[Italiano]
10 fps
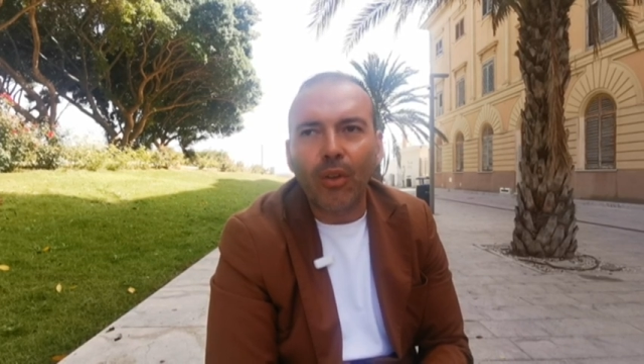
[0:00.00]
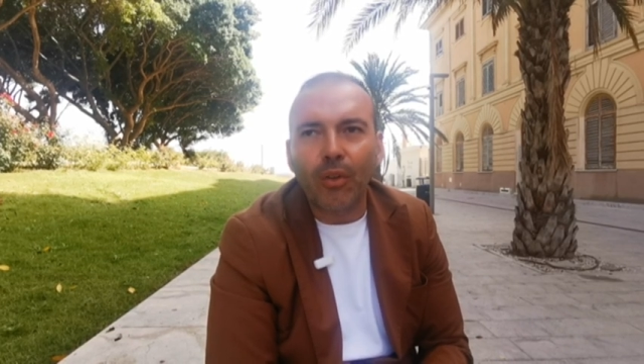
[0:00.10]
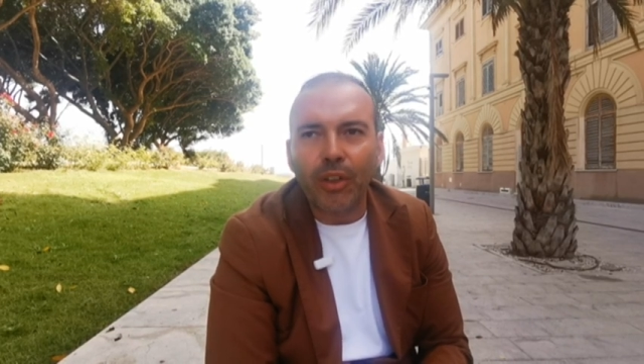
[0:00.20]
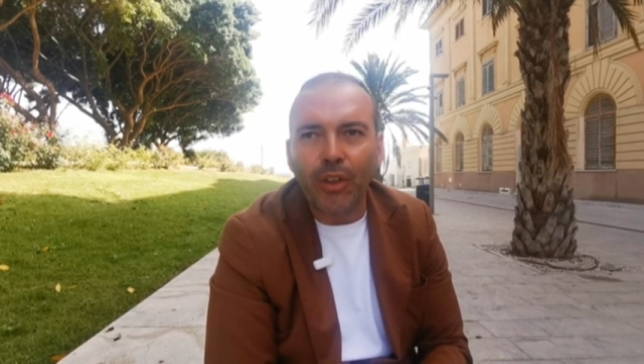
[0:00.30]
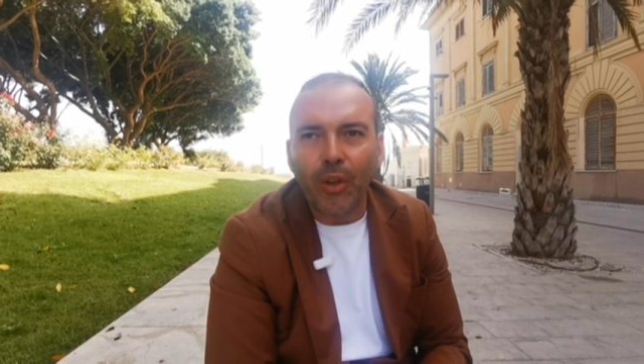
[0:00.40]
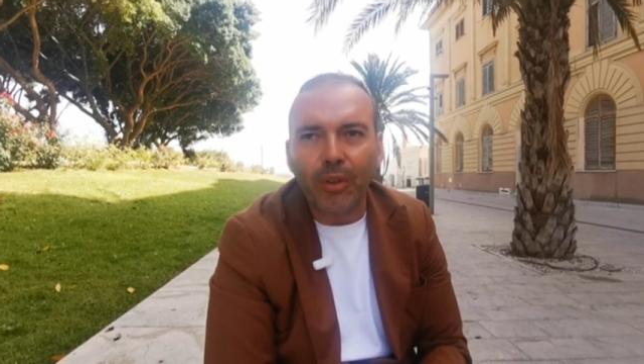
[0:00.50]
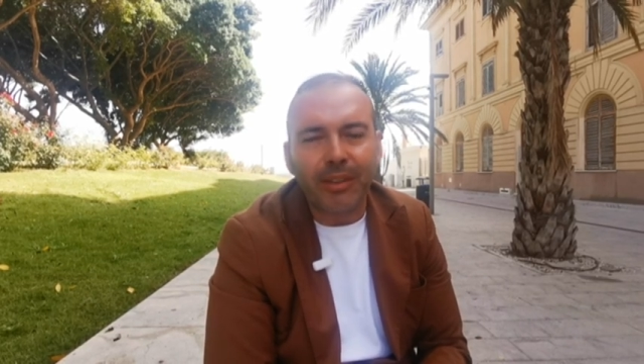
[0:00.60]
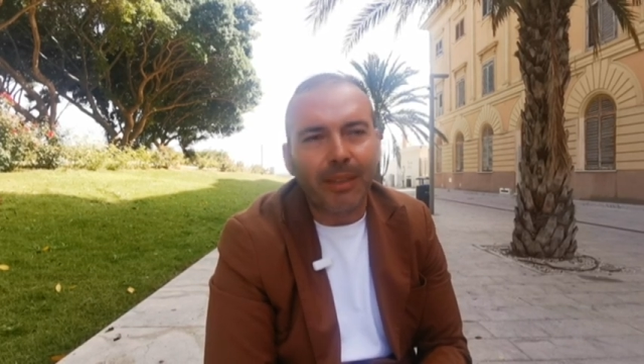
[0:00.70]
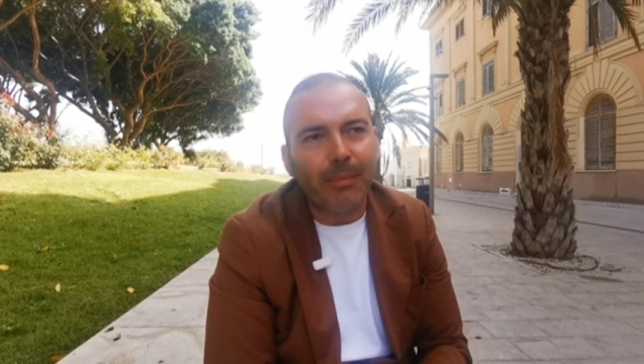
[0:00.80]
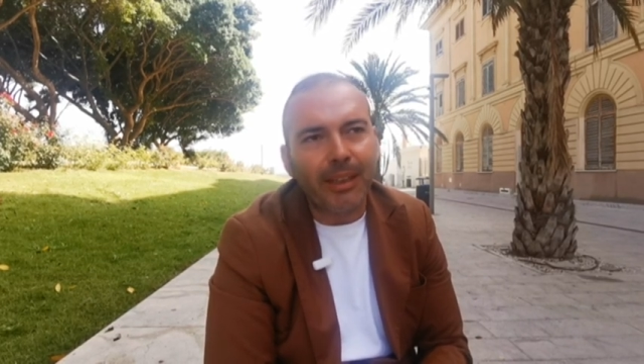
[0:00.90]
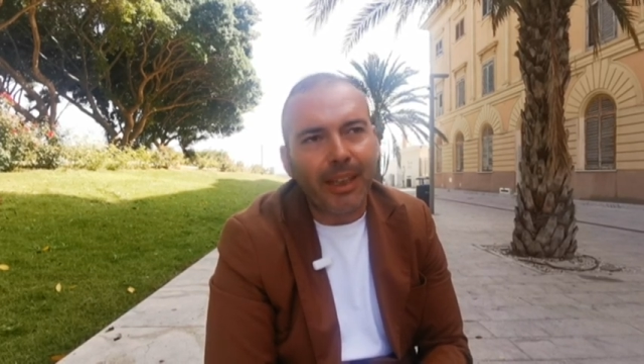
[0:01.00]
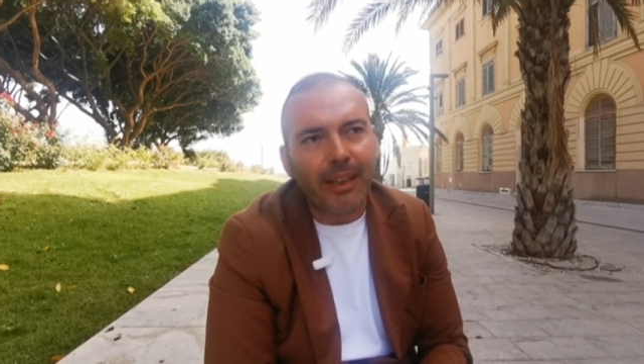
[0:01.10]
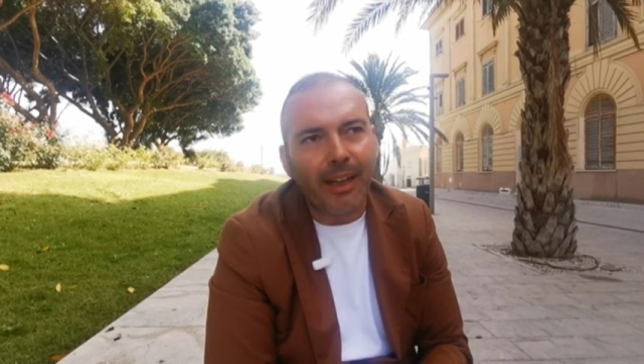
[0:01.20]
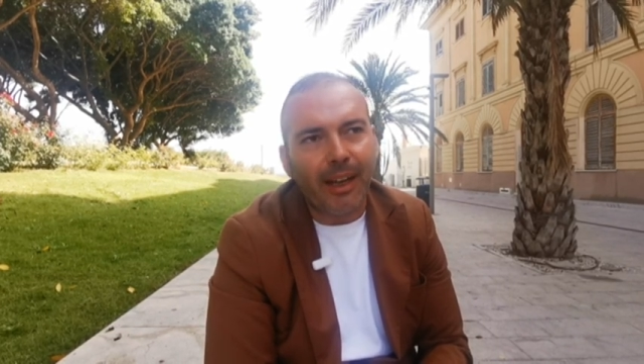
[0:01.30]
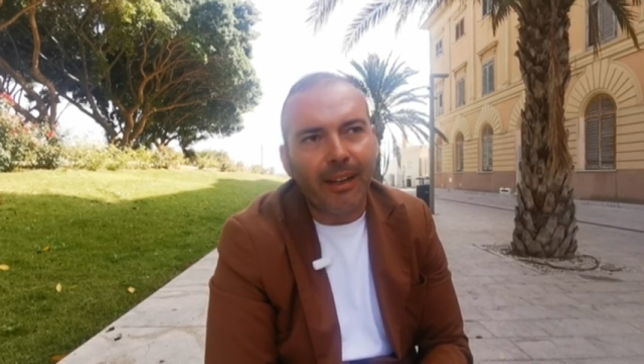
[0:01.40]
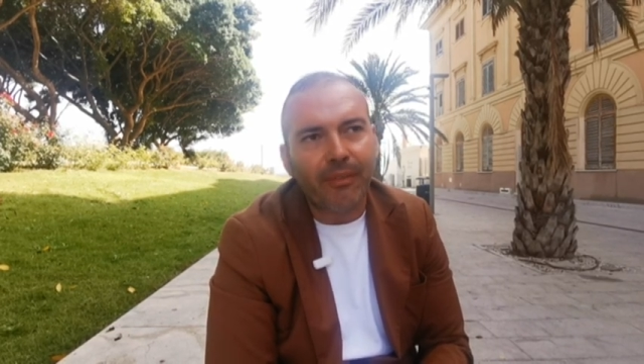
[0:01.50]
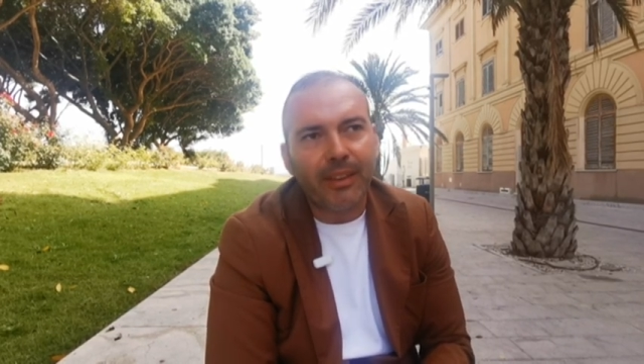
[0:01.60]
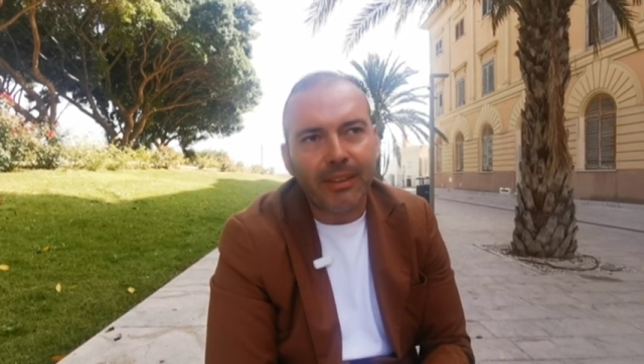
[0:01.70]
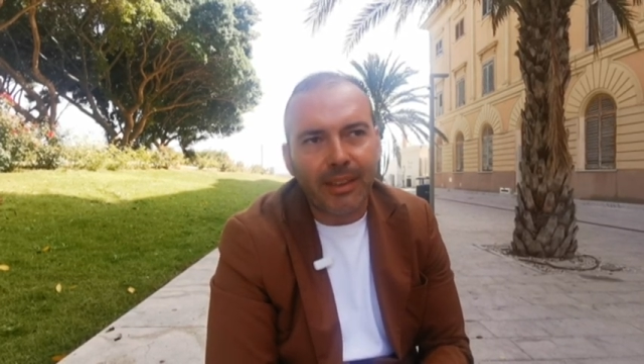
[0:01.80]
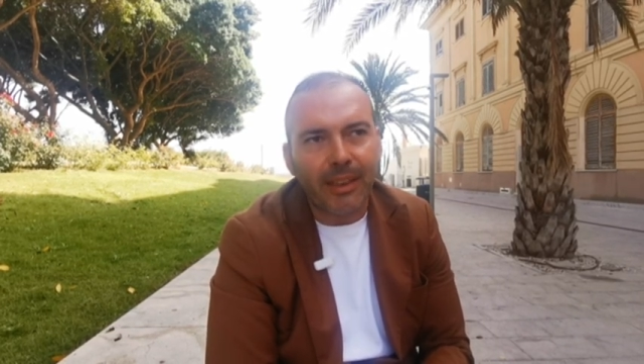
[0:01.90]
lo ricorda in maniera
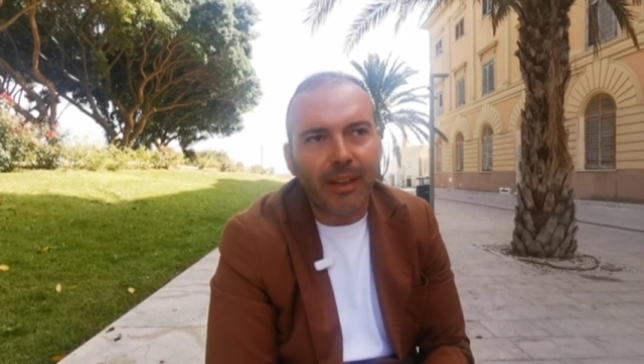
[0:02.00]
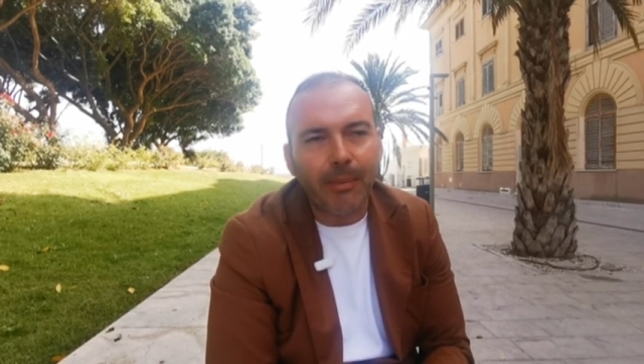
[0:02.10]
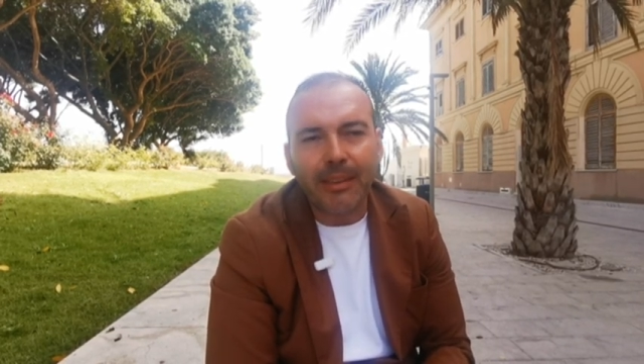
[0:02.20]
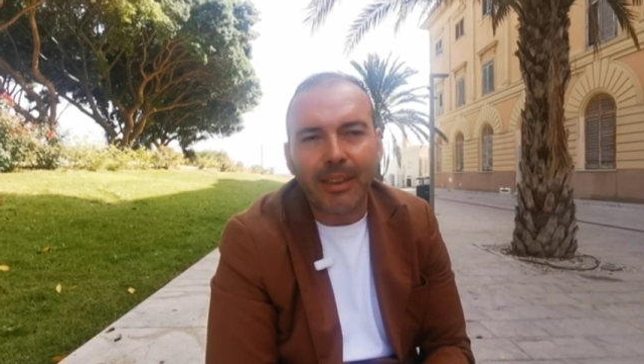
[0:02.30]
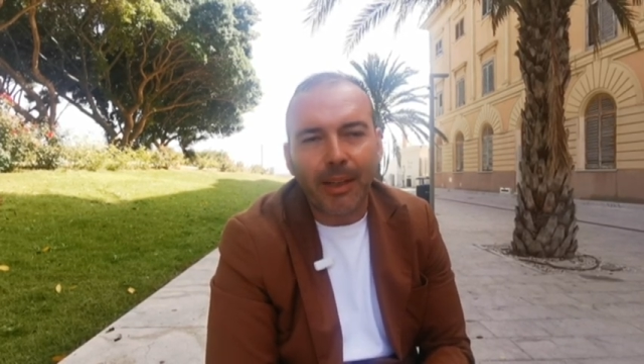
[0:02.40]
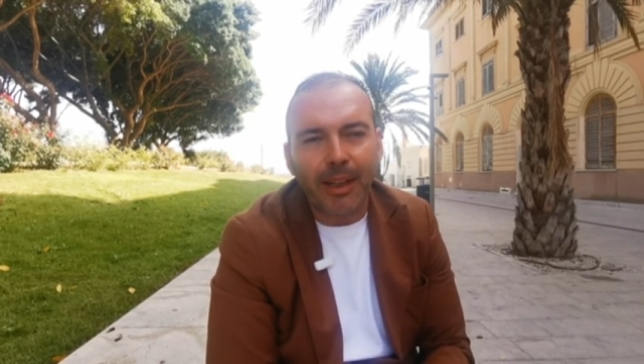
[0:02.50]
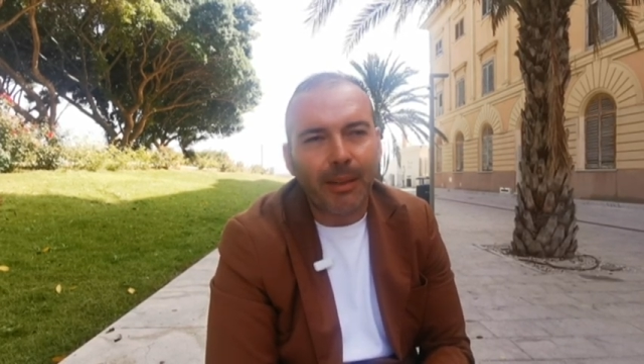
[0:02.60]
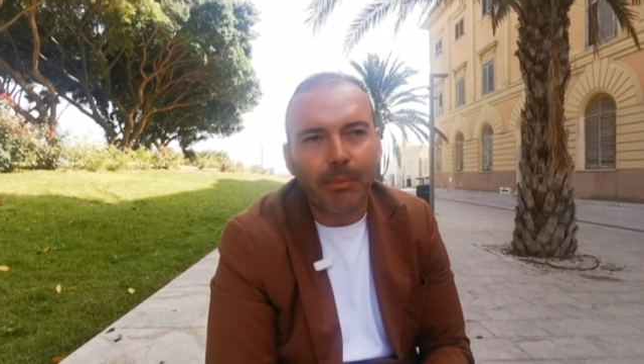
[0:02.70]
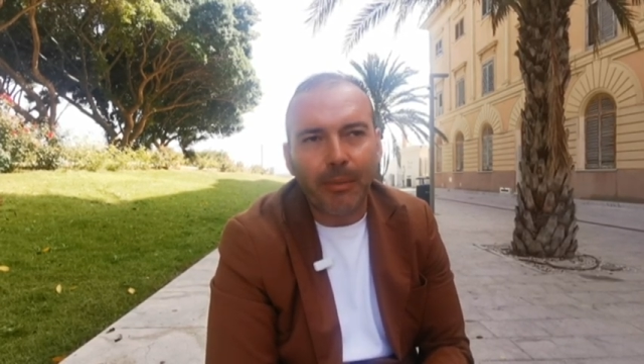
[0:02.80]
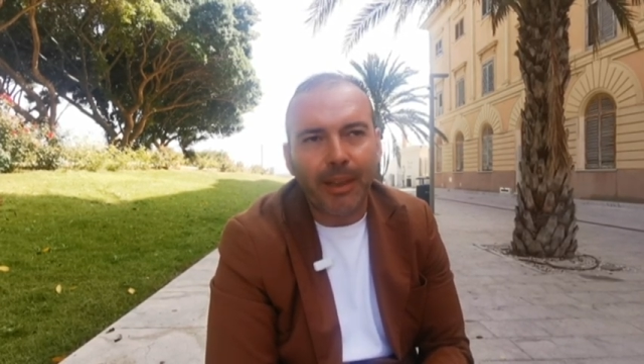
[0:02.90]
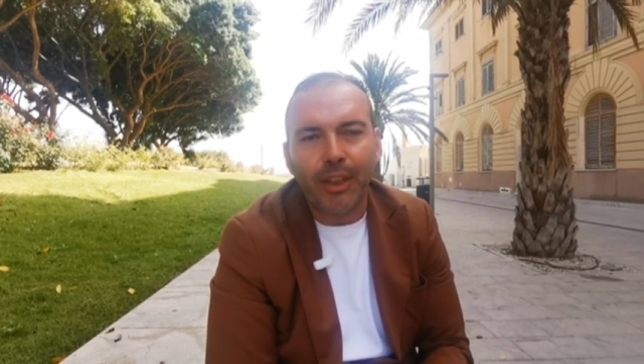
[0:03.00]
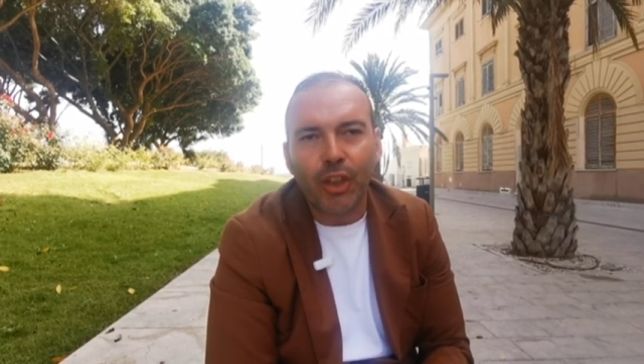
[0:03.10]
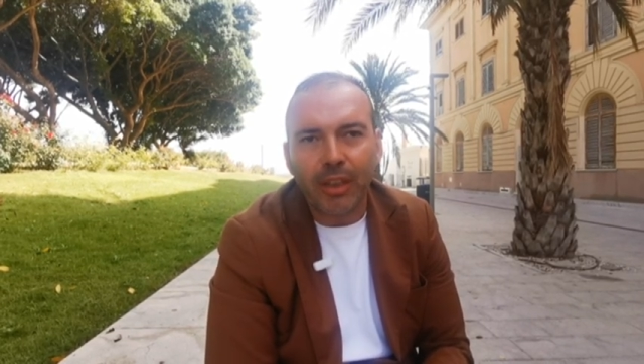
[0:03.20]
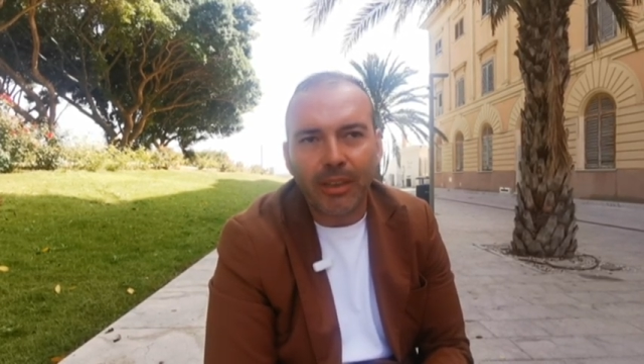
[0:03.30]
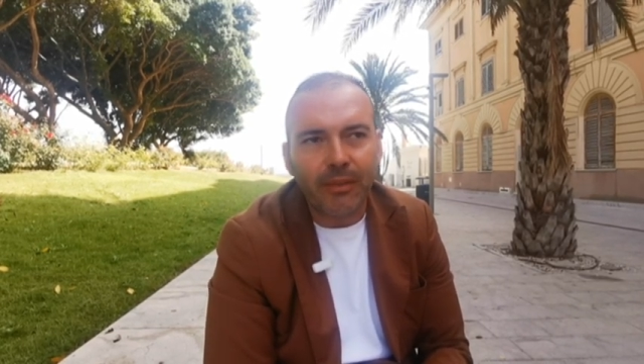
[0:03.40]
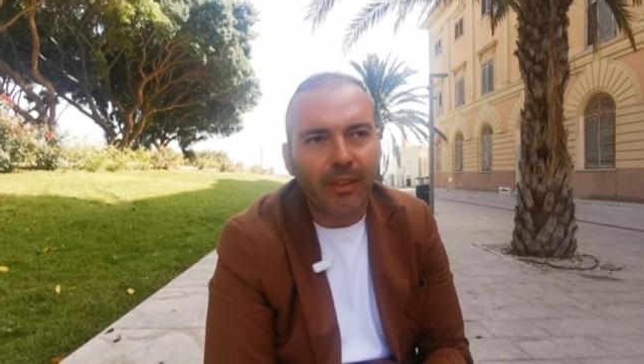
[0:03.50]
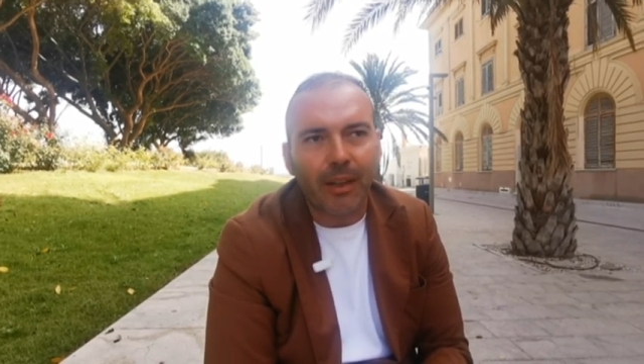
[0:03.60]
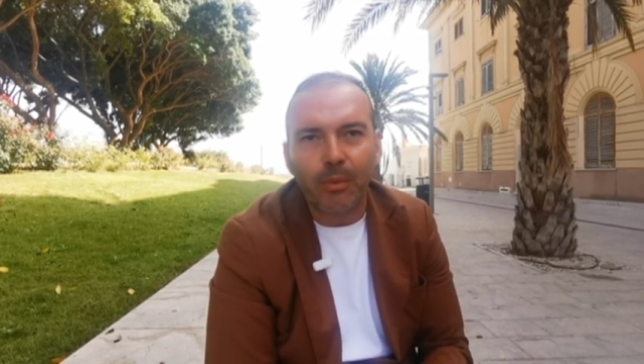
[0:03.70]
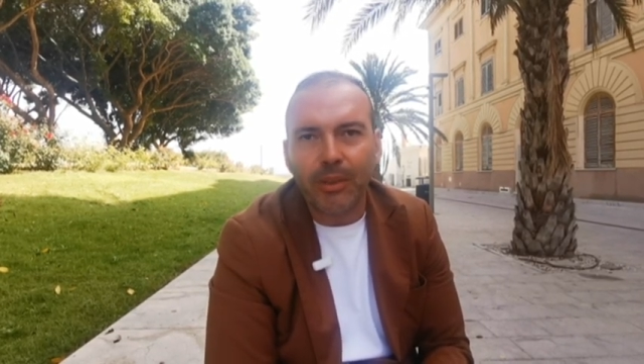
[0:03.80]
affettiva, mentre magari prima dieci anni fa,